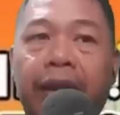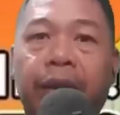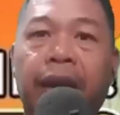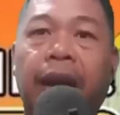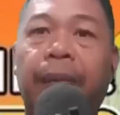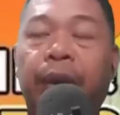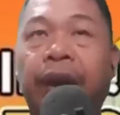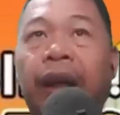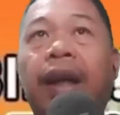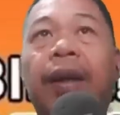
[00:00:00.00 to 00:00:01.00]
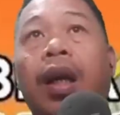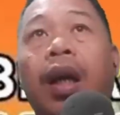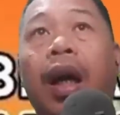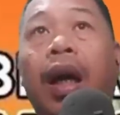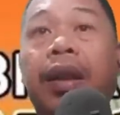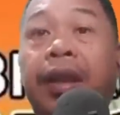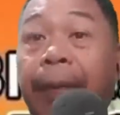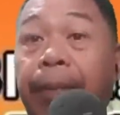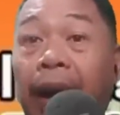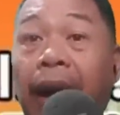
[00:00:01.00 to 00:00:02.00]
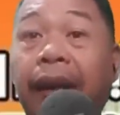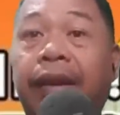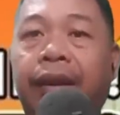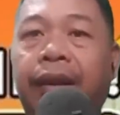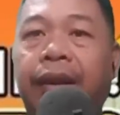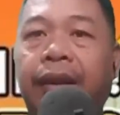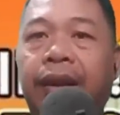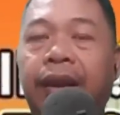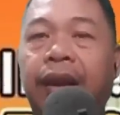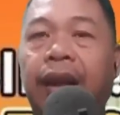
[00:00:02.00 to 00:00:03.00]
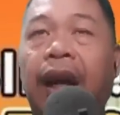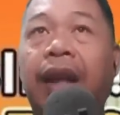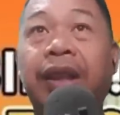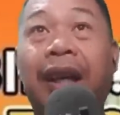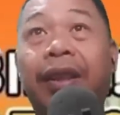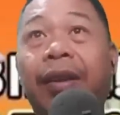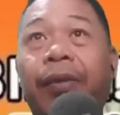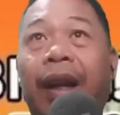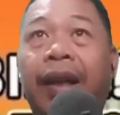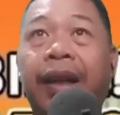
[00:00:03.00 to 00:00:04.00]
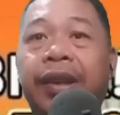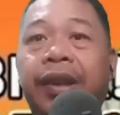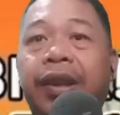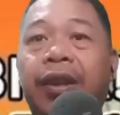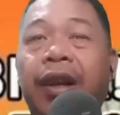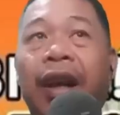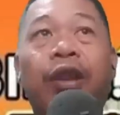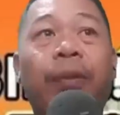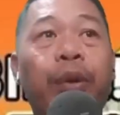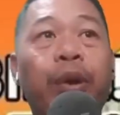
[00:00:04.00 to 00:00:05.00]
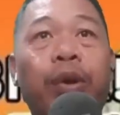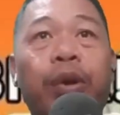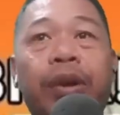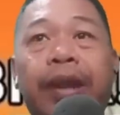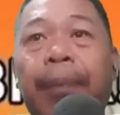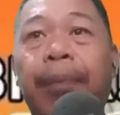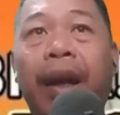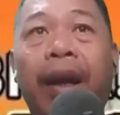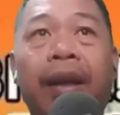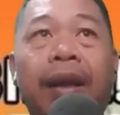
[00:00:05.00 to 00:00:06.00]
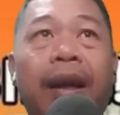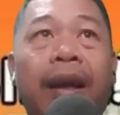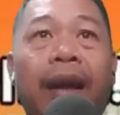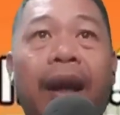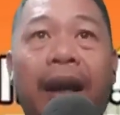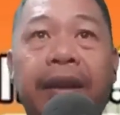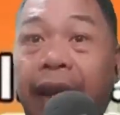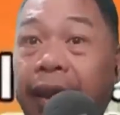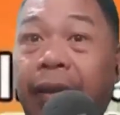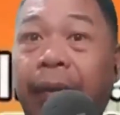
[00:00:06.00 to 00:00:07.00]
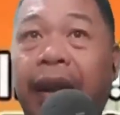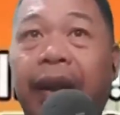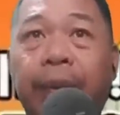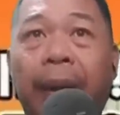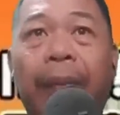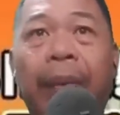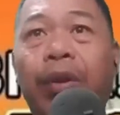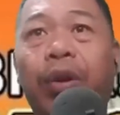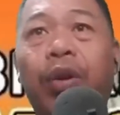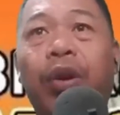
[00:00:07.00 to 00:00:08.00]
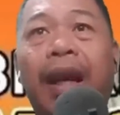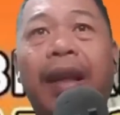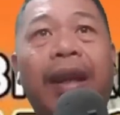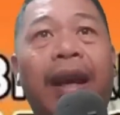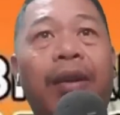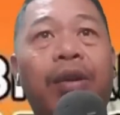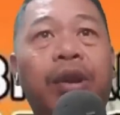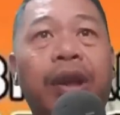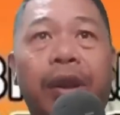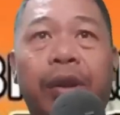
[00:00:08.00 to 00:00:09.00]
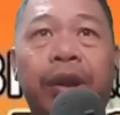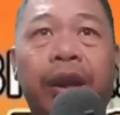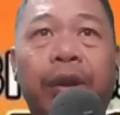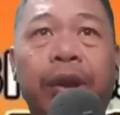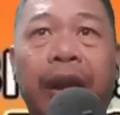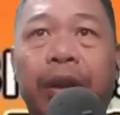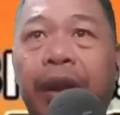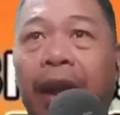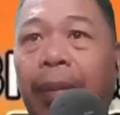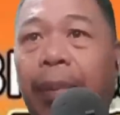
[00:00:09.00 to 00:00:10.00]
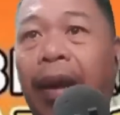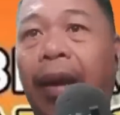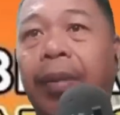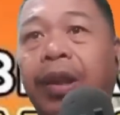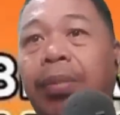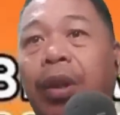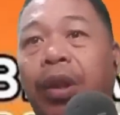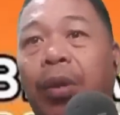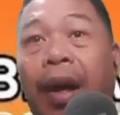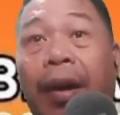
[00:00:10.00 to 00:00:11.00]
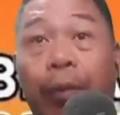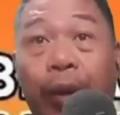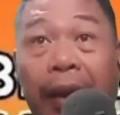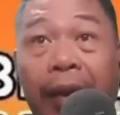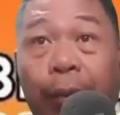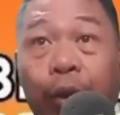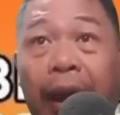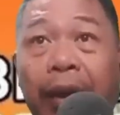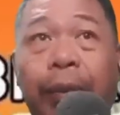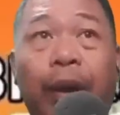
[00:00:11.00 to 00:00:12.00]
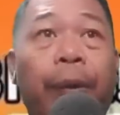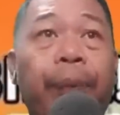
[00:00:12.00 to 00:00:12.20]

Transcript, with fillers: Jonel Paunel, uh, top 8 uh, charity vloggers. Ito po yung top 8 uh, charity vloggers. Pa panoorin natin ha kung sino, sino sila para mas maunawaan po natin. Muna ano po,